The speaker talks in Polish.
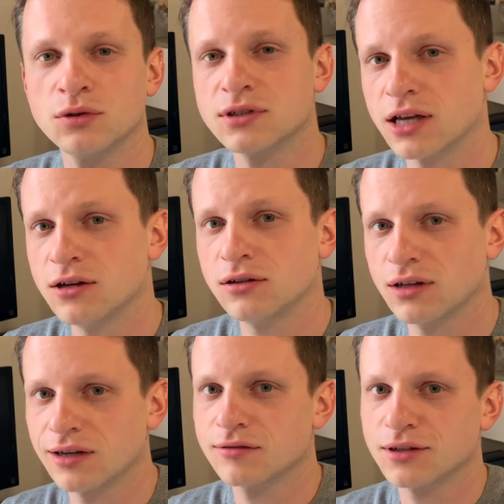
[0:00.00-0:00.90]
ludzkiego,
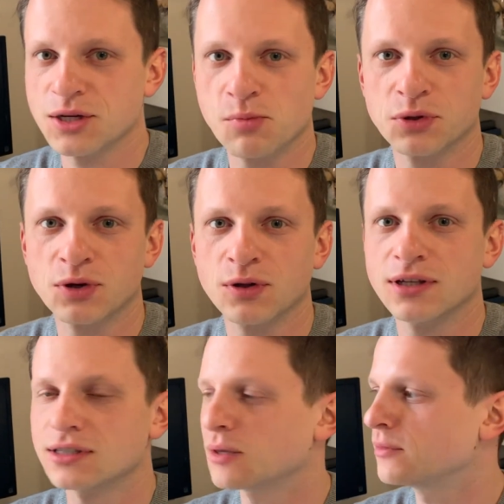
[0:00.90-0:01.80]
ale właśnie pod
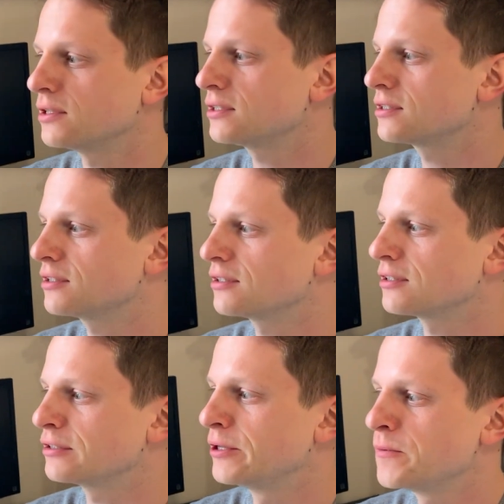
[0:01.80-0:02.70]
koniec tam jest e,
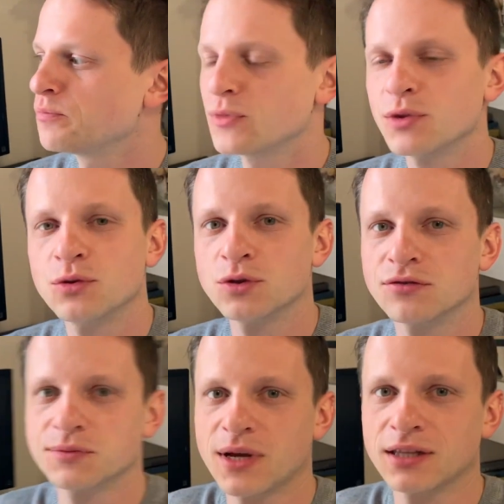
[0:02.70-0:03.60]
dużo
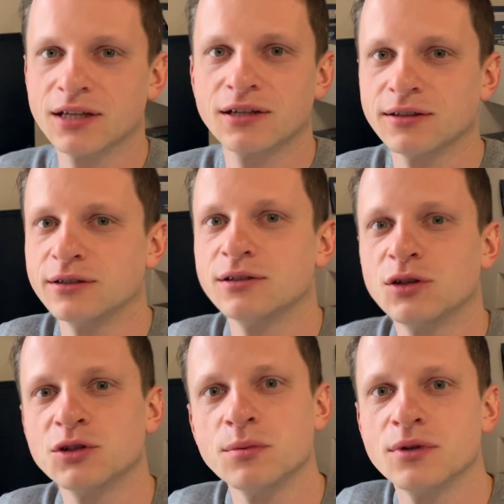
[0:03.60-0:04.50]
wzmianek
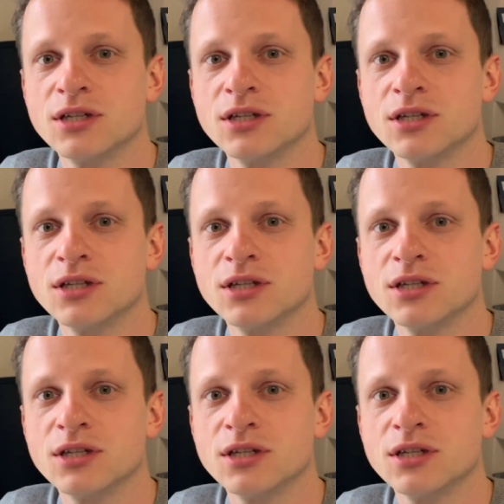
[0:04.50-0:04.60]
o tym